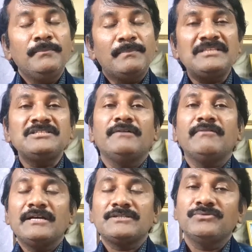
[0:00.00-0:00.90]
మంచి
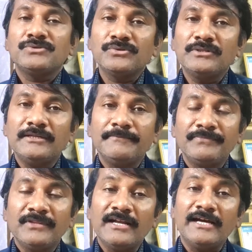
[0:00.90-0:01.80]
అవకాశం వస్తుంది
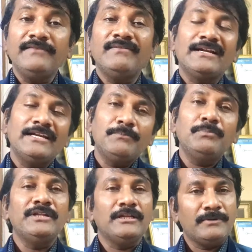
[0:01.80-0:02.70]
కానీ వీళ్ళకి
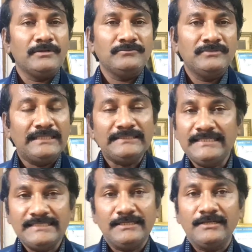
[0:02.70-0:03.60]
డబ్బులు నిలబడవు అంత
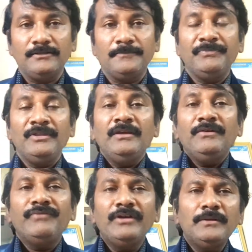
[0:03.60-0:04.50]
ఈజీ కాదు
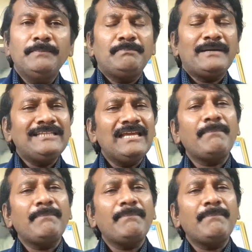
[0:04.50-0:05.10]
వీళ్ళు పదే